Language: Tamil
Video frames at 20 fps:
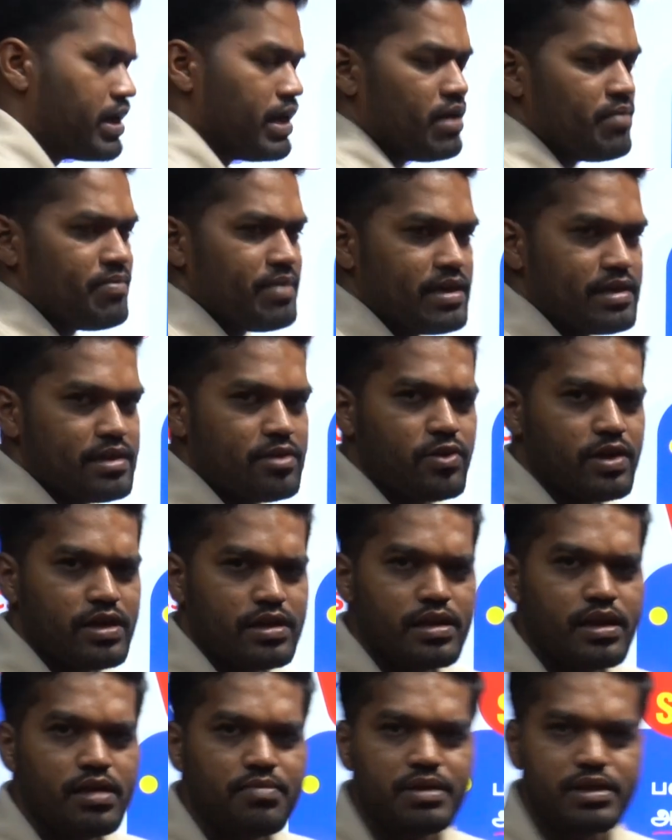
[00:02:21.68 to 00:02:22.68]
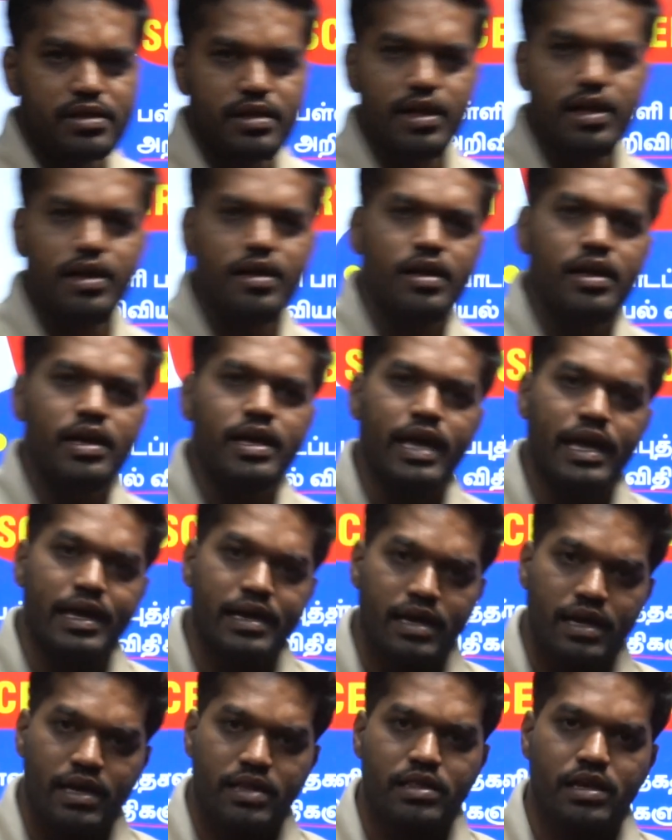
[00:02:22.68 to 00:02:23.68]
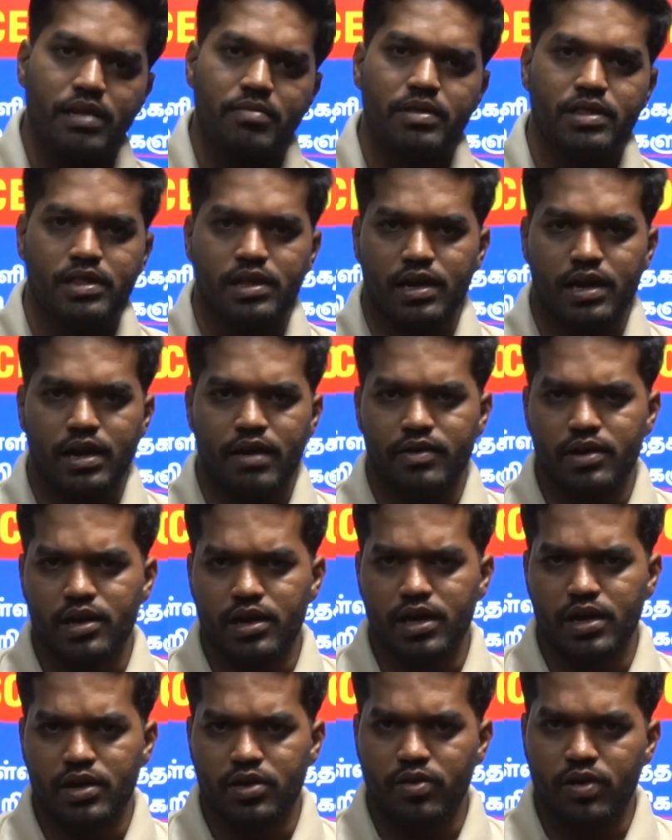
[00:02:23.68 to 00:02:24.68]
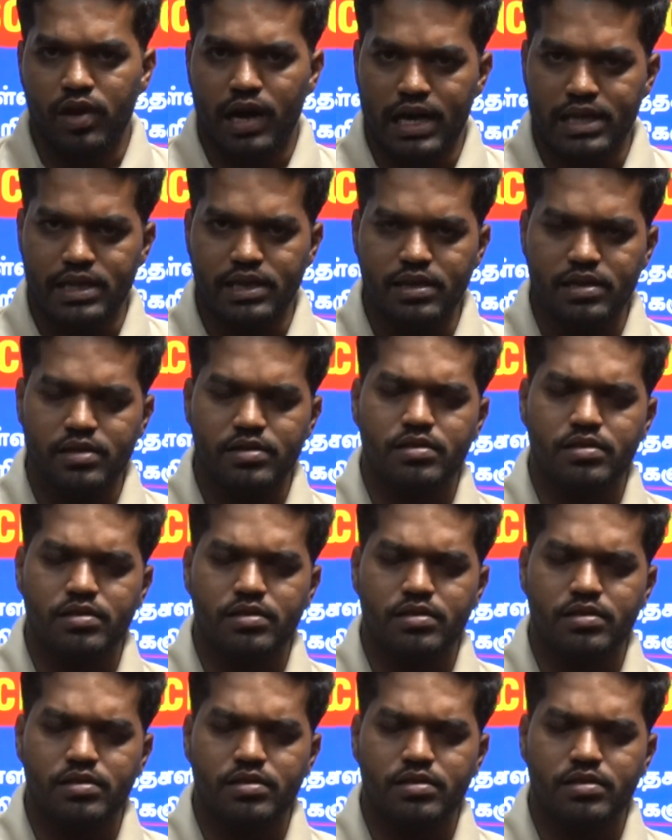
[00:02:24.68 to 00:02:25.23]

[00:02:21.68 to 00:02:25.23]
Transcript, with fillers: டிஎன்பிஎஸ்சியோட சிலபஸில் என்னென்ன சிலபஸ்லாம் கவர் ஆகிருக்கோ அது